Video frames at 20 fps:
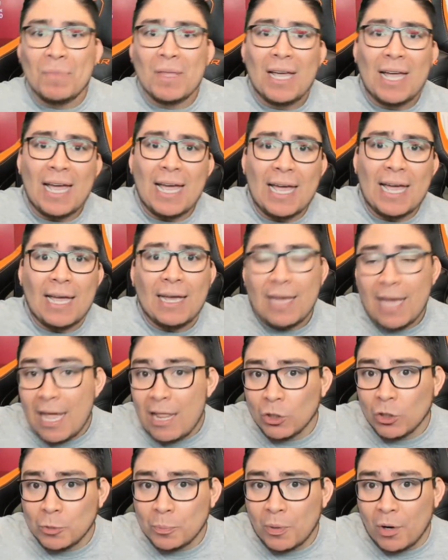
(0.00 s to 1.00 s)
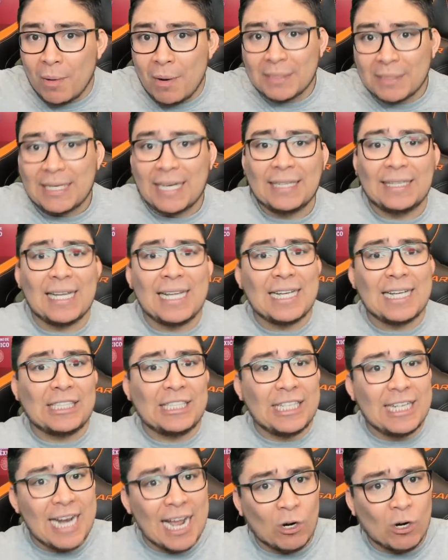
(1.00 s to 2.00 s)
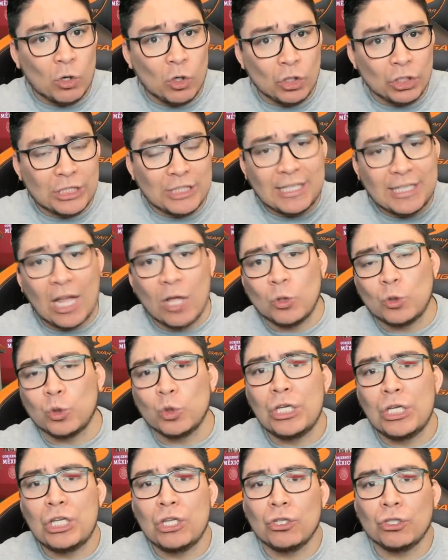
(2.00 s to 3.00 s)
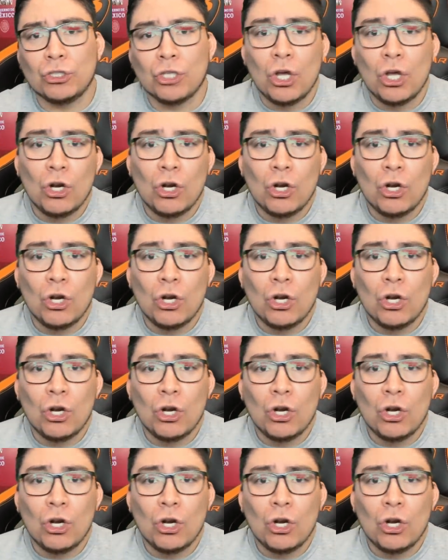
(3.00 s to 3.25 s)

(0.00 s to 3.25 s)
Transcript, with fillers: Eh, eh, los problemas que tiene China con los Estados Unidos,